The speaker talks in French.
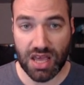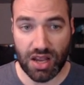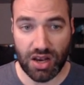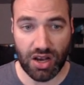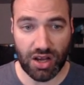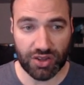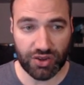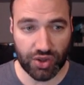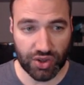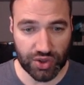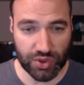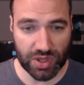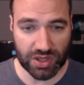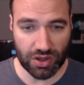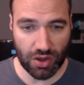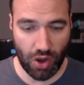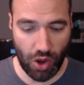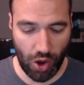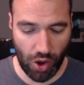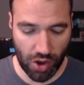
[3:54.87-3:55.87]
Là, tout de suite,
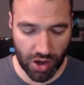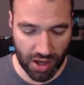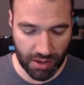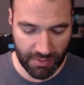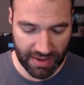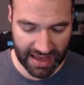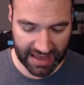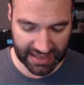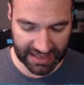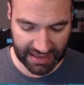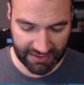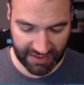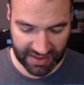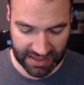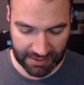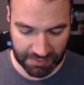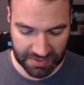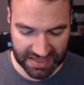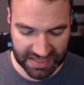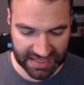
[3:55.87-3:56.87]
on remarque qu'il y avait
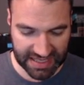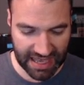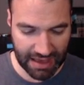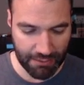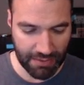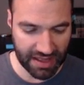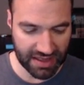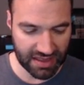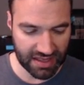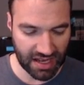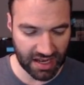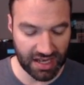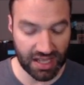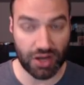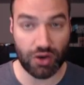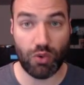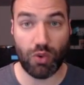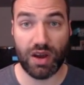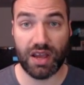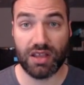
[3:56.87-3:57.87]
des petites cabanes dans les
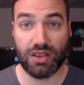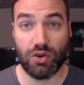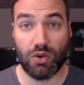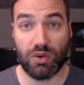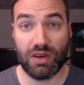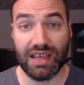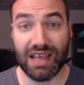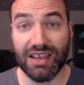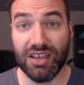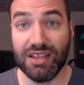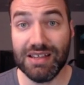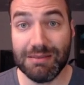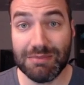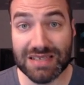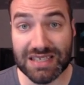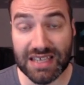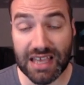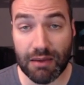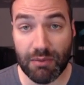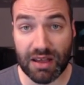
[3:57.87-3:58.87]
coins. Donc, quand il y a des
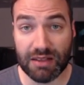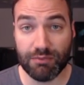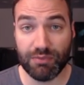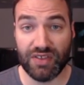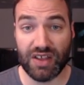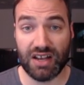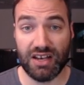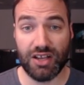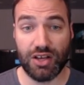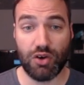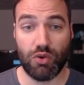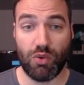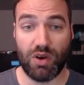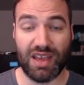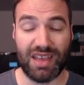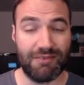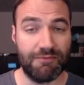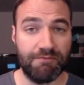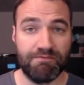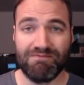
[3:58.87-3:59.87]
petites cabanes dans les
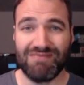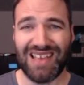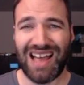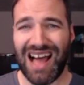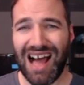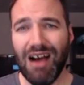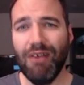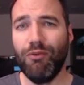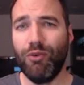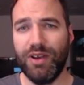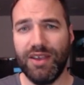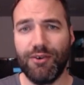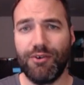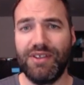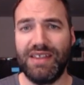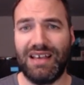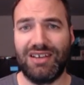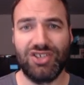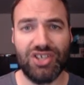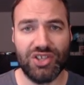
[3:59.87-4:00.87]
coins, envoyez un
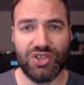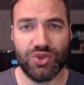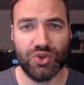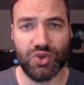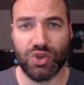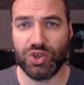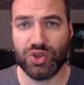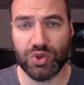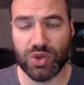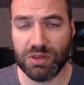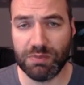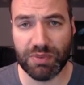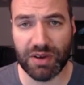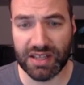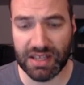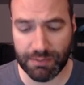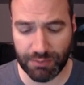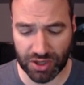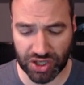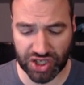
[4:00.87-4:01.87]
archer dessus tout de suite.
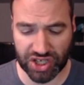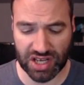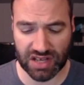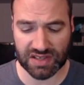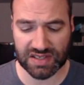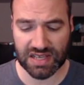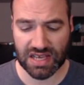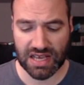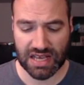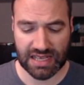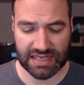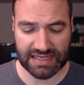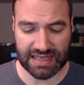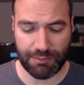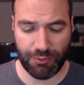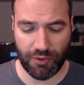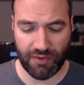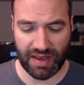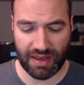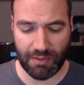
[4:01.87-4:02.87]
Prenez pas de chance. Ça
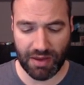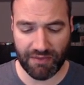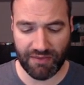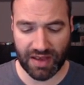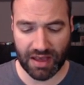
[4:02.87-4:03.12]
peut vraiment faire